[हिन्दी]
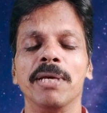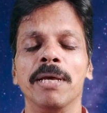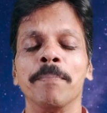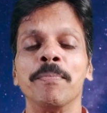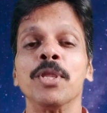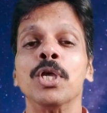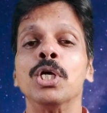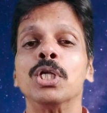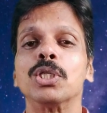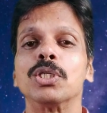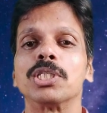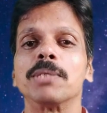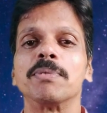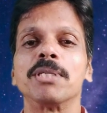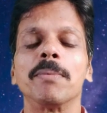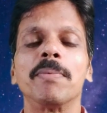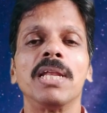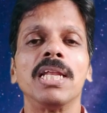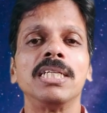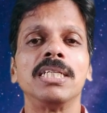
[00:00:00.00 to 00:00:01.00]
में तो
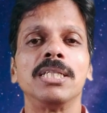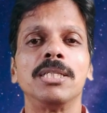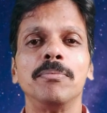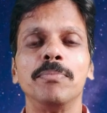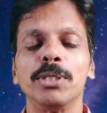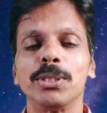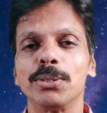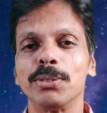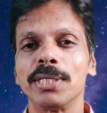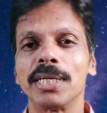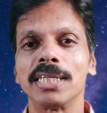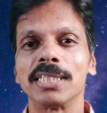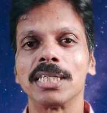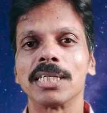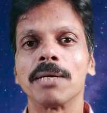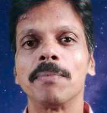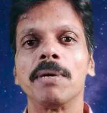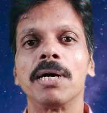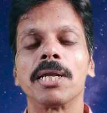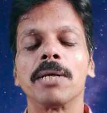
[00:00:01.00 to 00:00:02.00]
सबसे पहले यदि मिथुन राशि
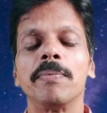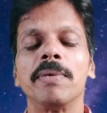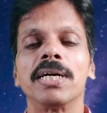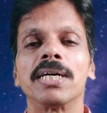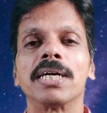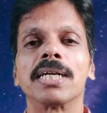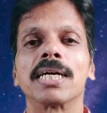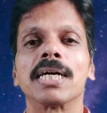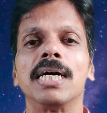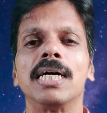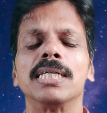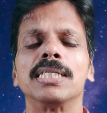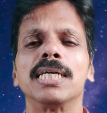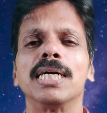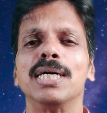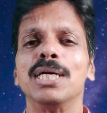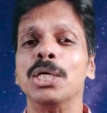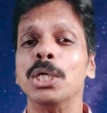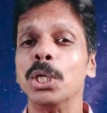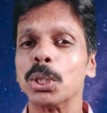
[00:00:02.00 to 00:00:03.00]
के बारे में अगर कहा
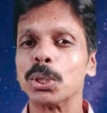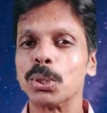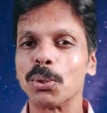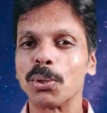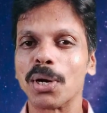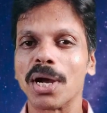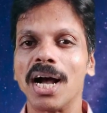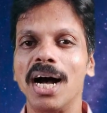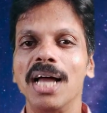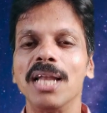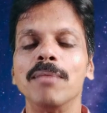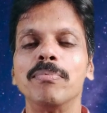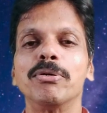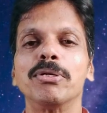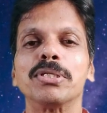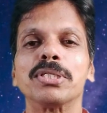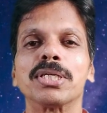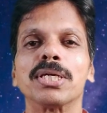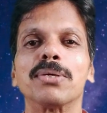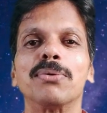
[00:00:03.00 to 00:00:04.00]
जाए तो काल
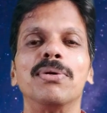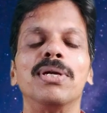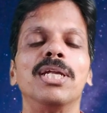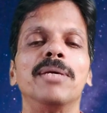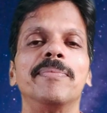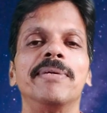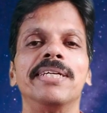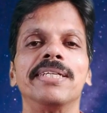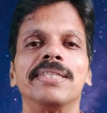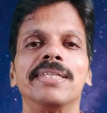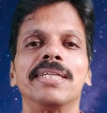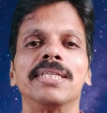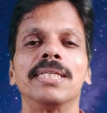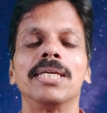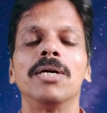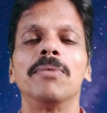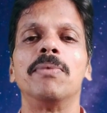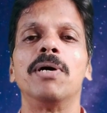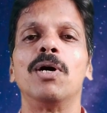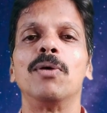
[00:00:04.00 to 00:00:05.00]
पुरुष की कुंडली में
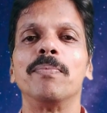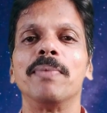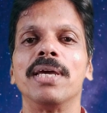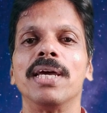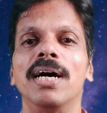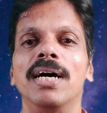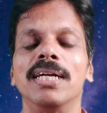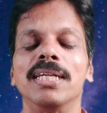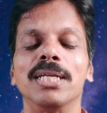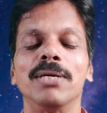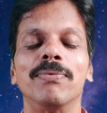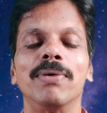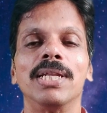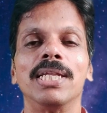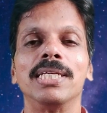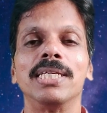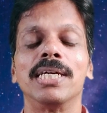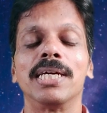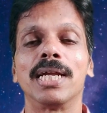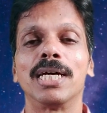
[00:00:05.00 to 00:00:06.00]
तृतीय भाव में आने वाली
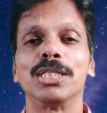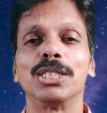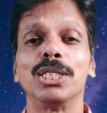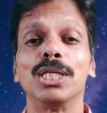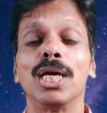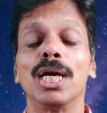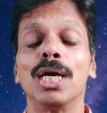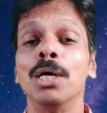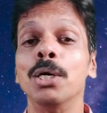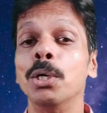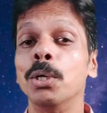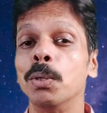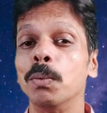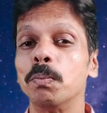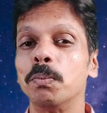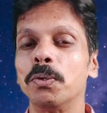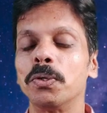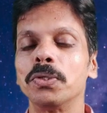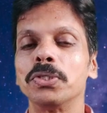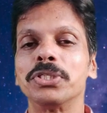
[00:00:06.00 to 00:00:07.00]
यह राशि है
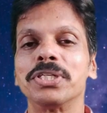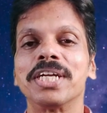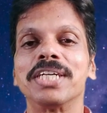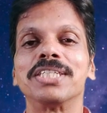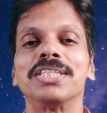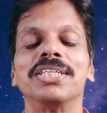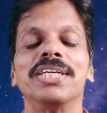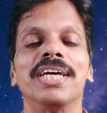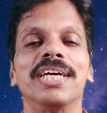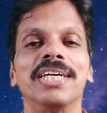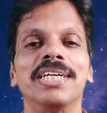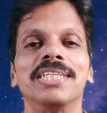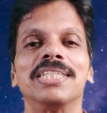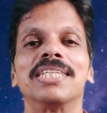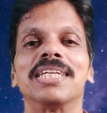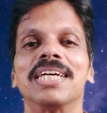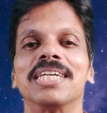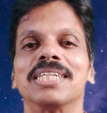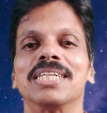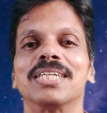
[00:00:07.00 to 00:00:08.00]
पुरुष राशि है इस
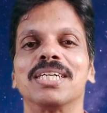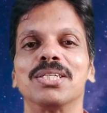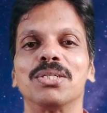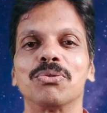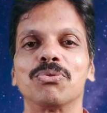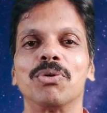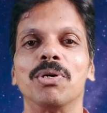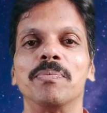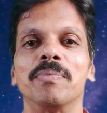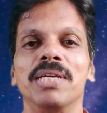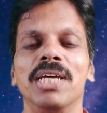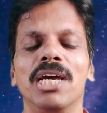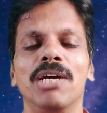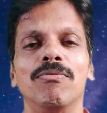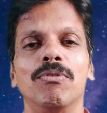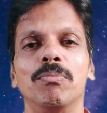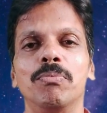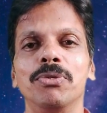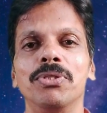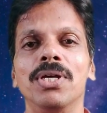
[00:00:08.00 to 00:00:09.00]
राशि का जो स्वामी है
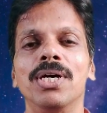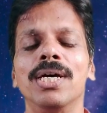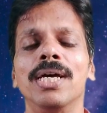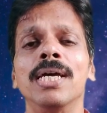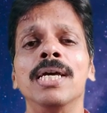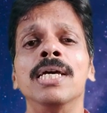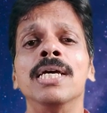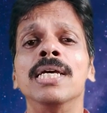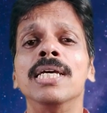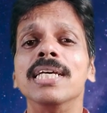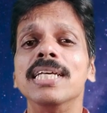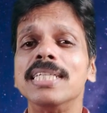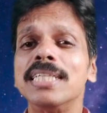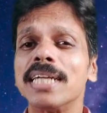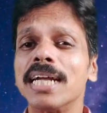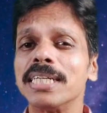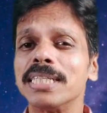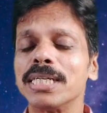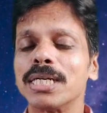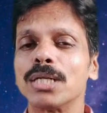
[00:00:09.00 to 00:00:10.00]
वो बुध है इस
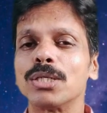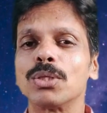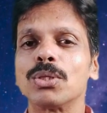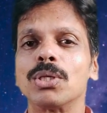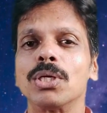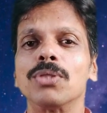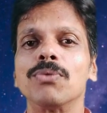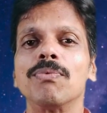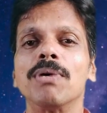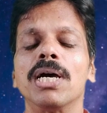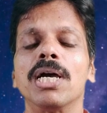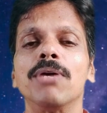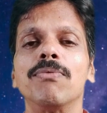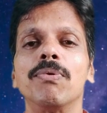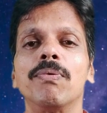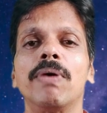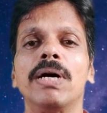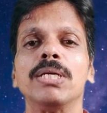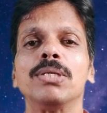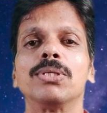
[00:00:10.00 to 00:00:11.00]
राशि का जो तत्व है वो
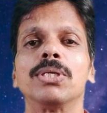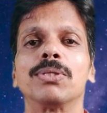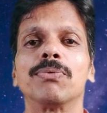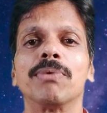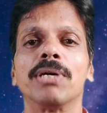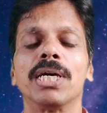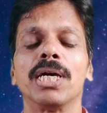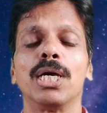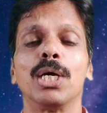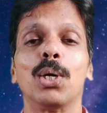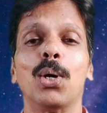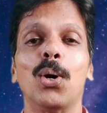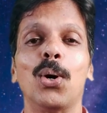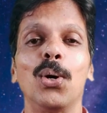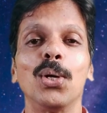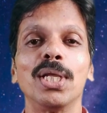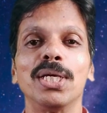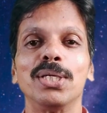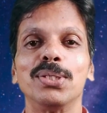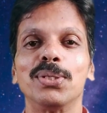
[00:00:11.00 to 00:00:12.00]
वायु तत्व है
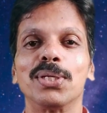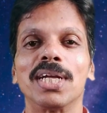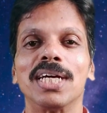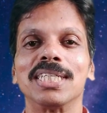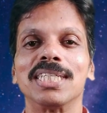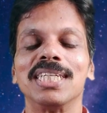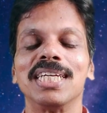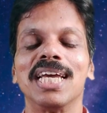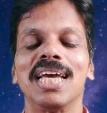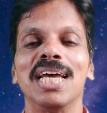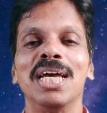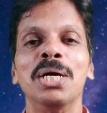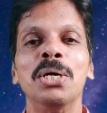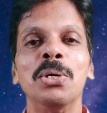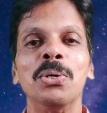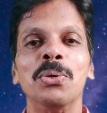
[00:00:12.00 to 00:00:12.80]
और ये जो राशि है